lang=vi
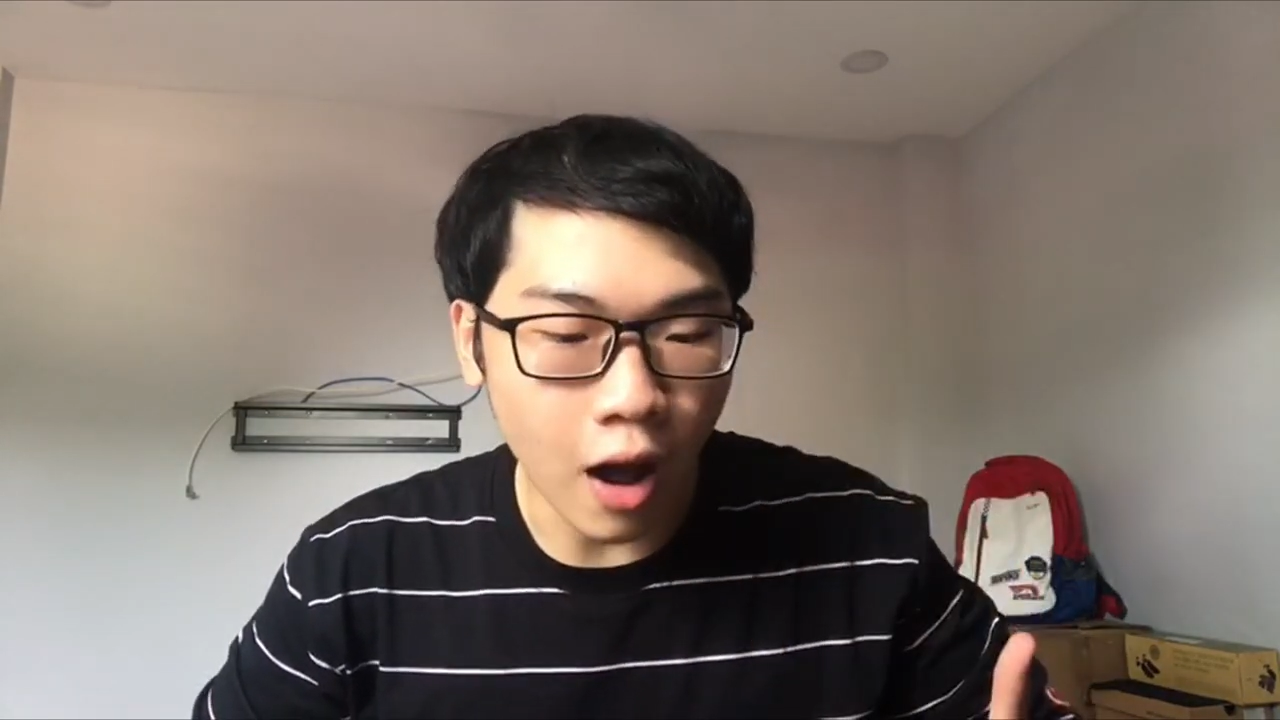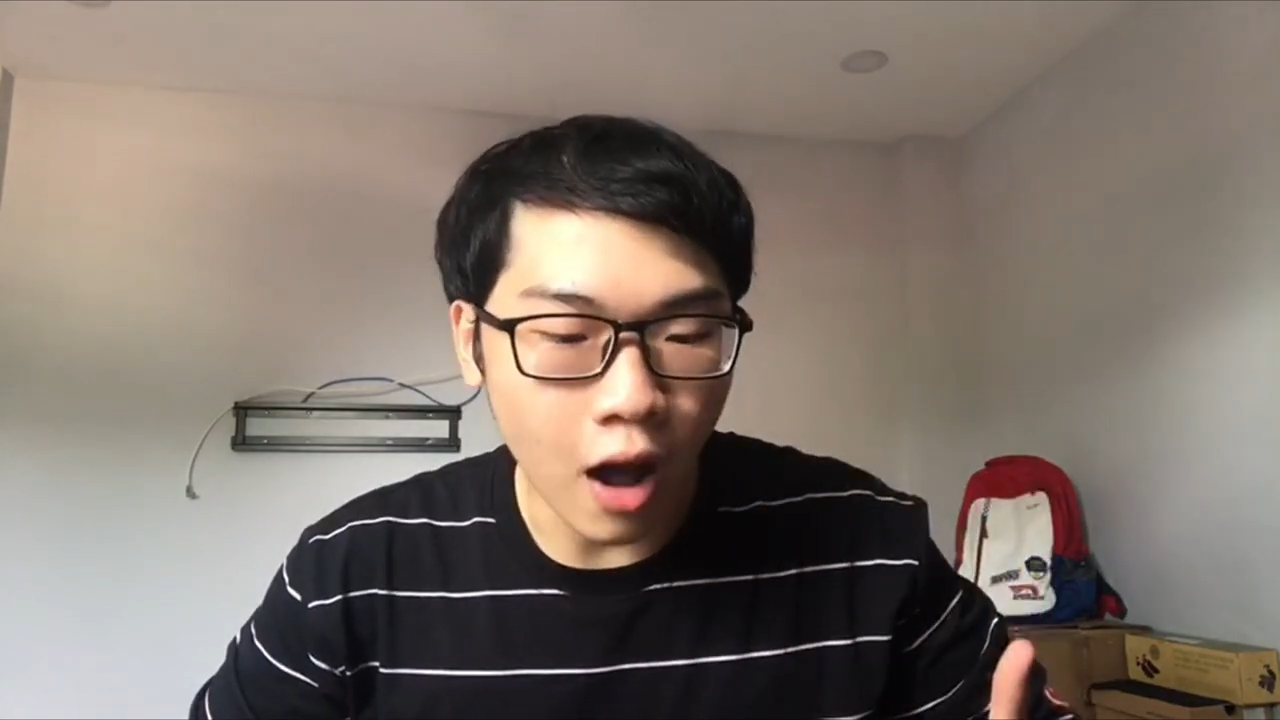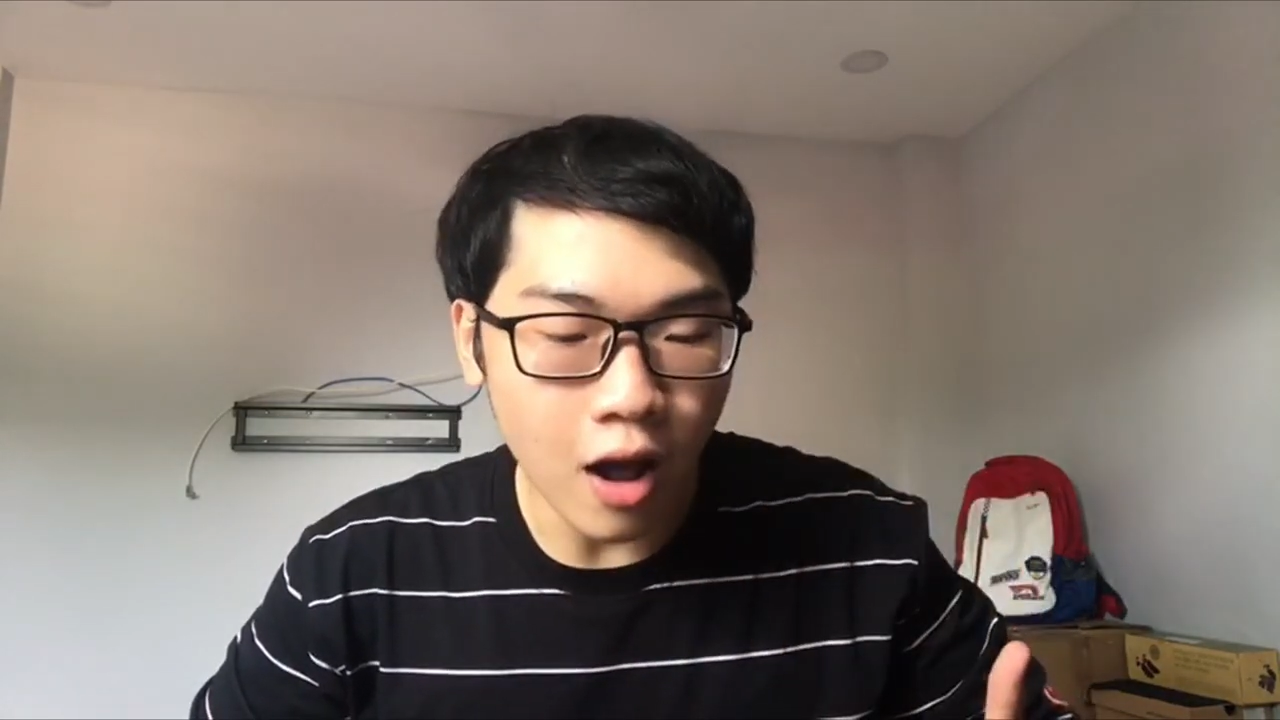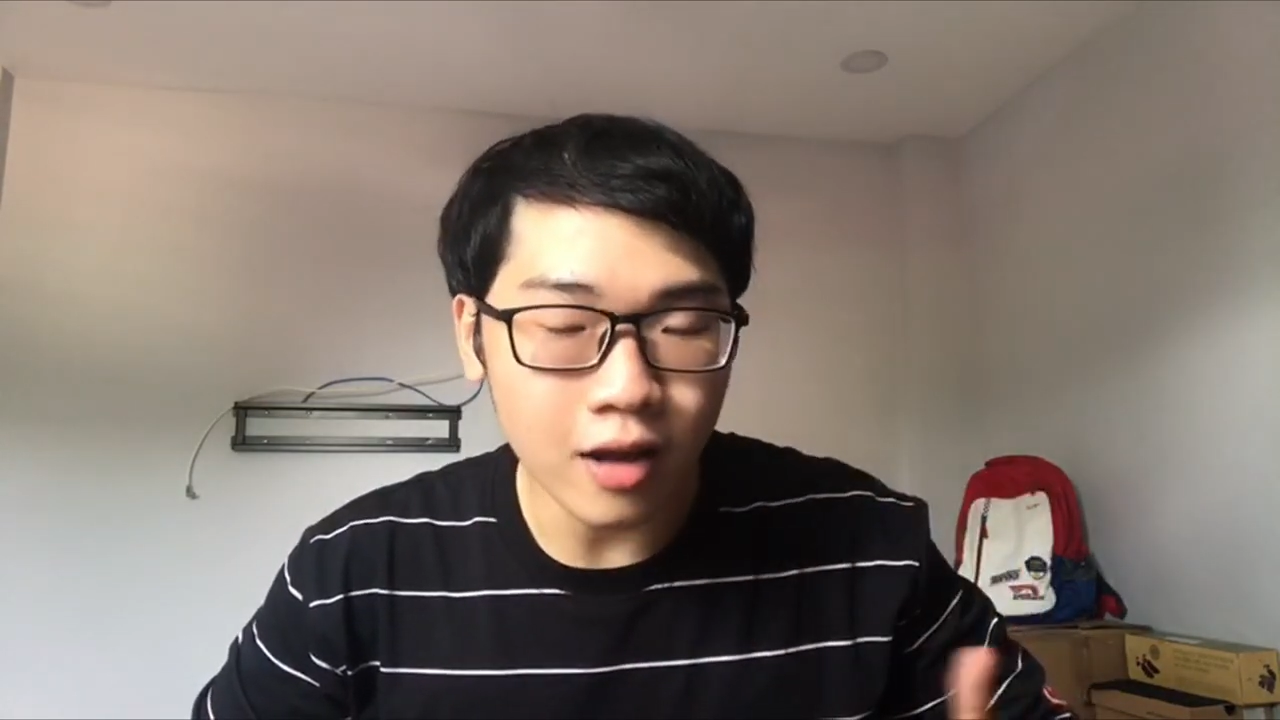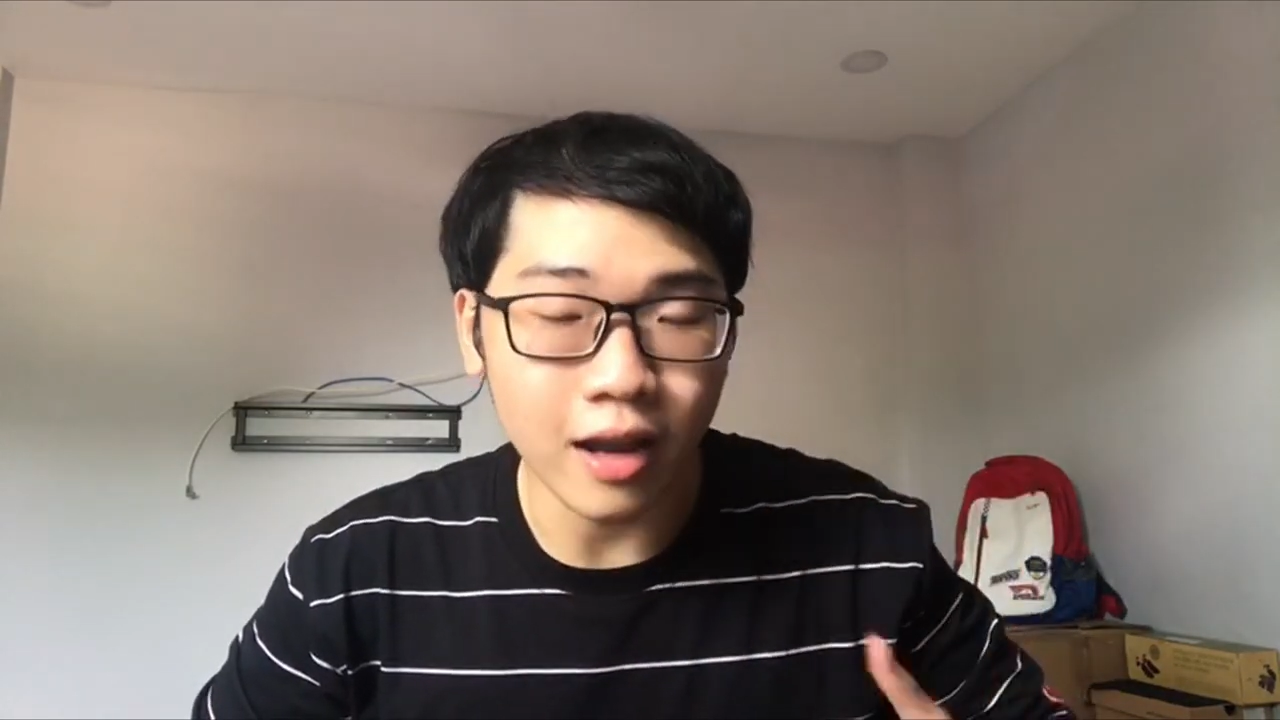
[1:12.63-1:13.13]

đó